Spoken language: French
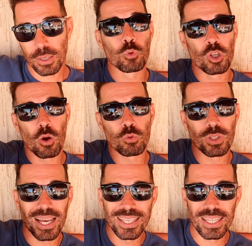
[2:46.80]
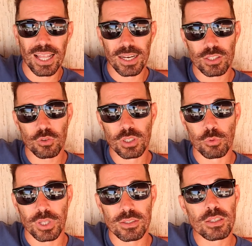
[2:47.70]
donc j'ai rencontré un guide là, à la sortie
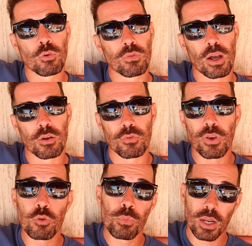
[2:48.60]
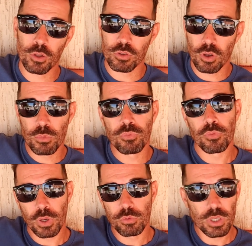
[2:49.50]
du taxi, on va euh, faire une balade ensemble, il faut
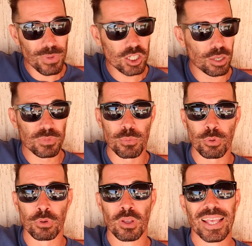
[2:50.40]
faire aussi marcher un petit peu